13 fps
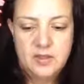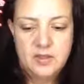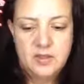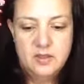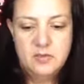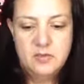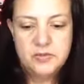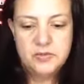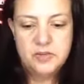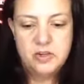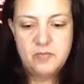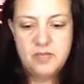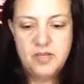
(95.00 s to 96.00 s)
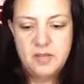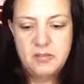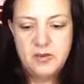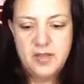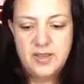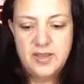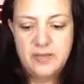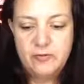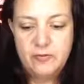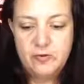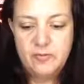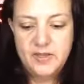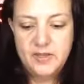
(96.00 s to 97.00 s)
Me gusta compartir porque es la
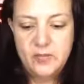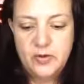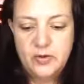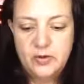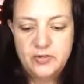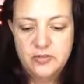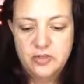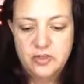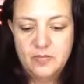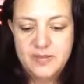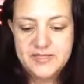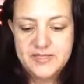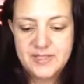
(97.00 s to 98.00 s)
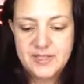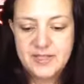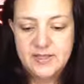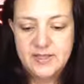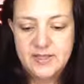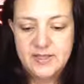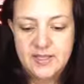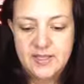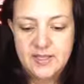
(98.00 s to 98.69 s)
forma en que voy conociendo más gente.